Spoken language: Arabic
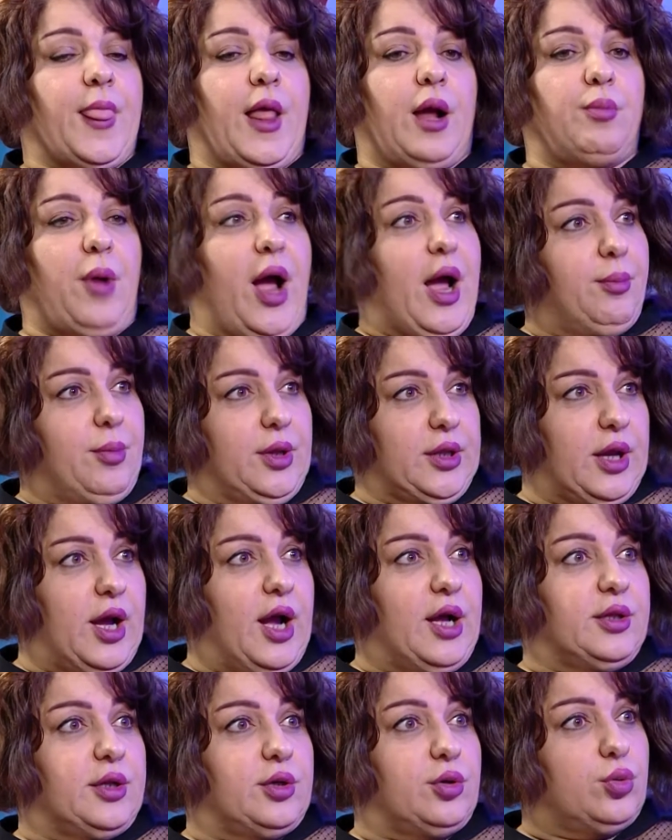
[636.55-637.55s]
محمد
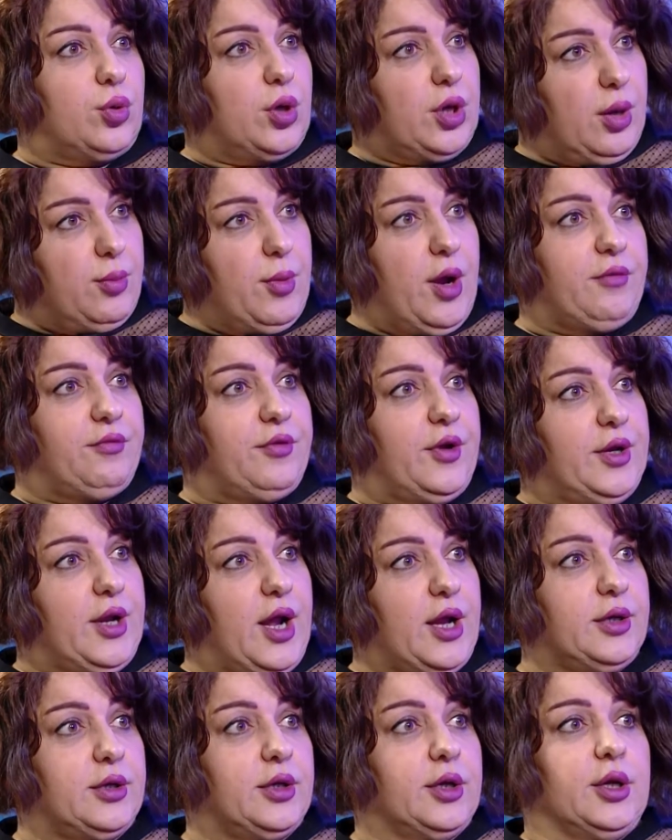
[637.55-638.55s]
قادر هو كمان
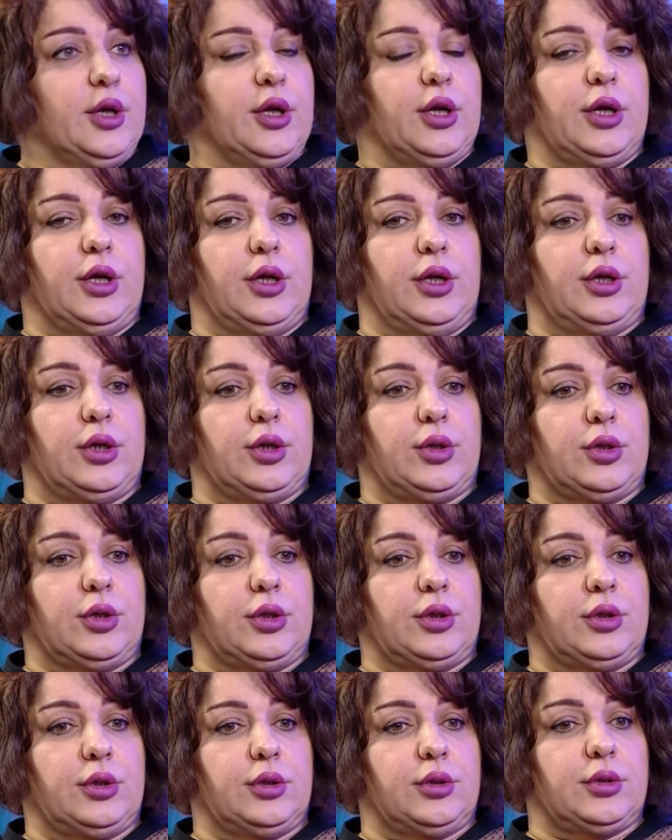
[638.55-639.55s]
فنان
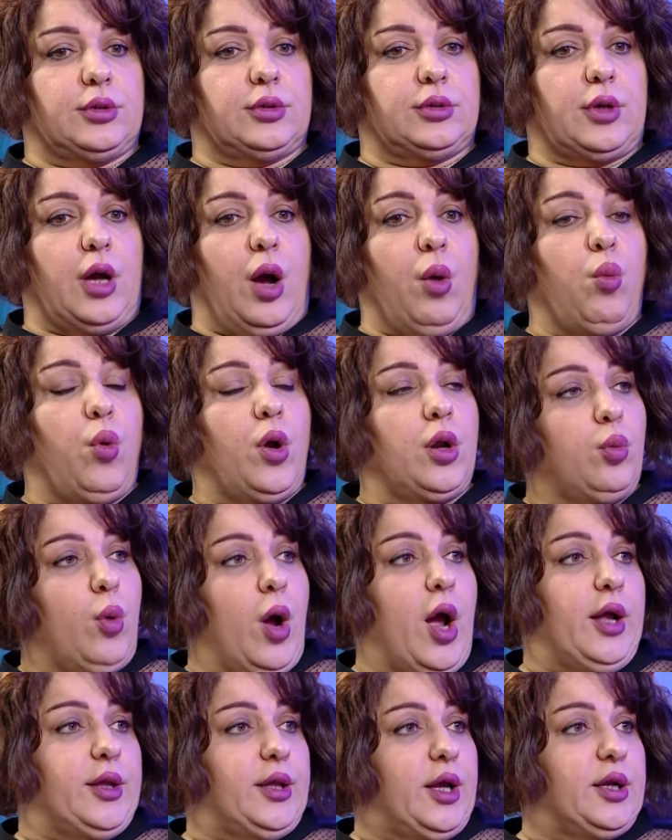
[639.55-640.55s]
آه، اول
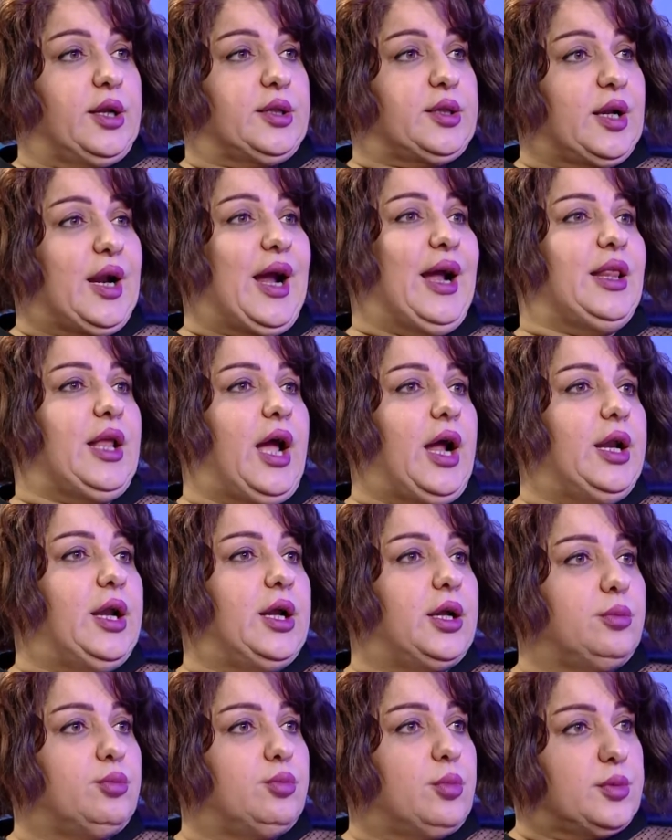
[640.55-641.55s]
واحد انا طرحت عليه